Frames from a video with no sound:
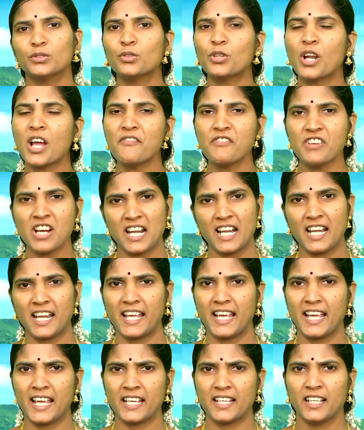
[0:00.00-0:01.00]
துறவு
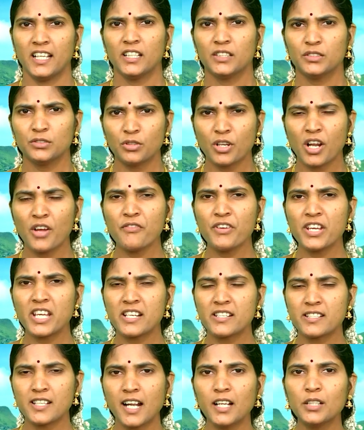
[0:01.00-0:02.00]
அல்ல துறவு
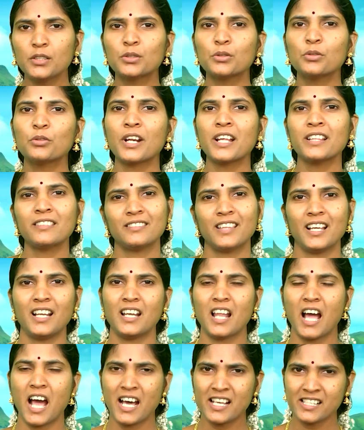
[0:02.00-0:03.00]
என்றால்
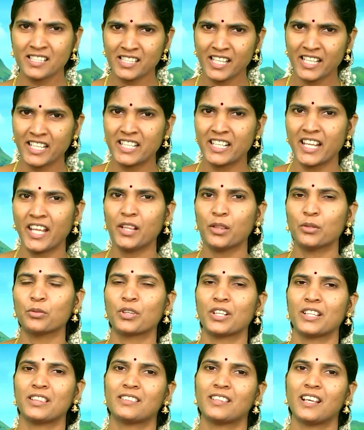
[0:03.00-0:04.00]
துரத்தல் ஆசையினை
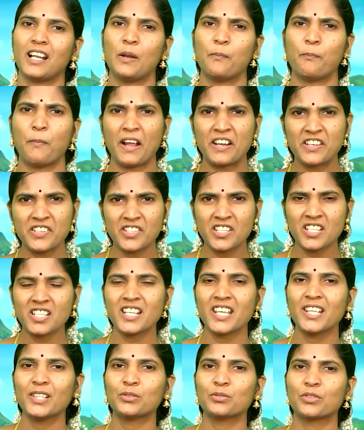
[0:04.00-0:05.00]
துரத்தல்
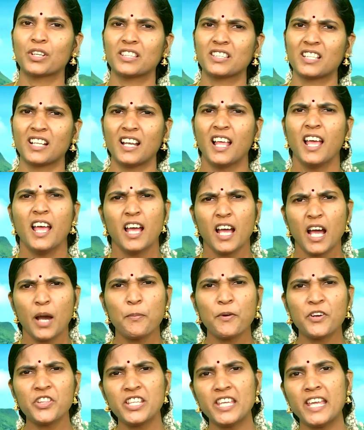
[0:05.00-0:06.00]
பற்றினை துரத்தல்
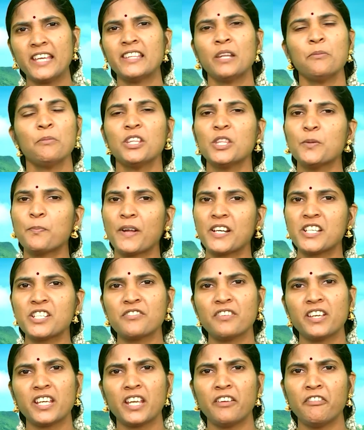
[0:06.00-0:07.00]
அப்பொழுது எதன் மீது
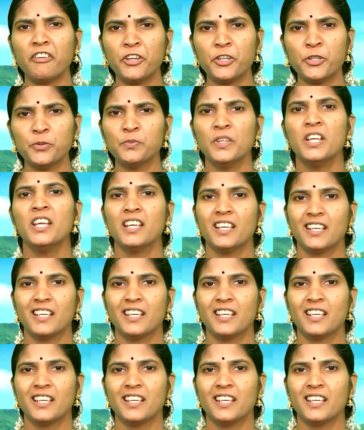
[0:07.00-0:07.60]
பற்று வைக்க வேண்டும்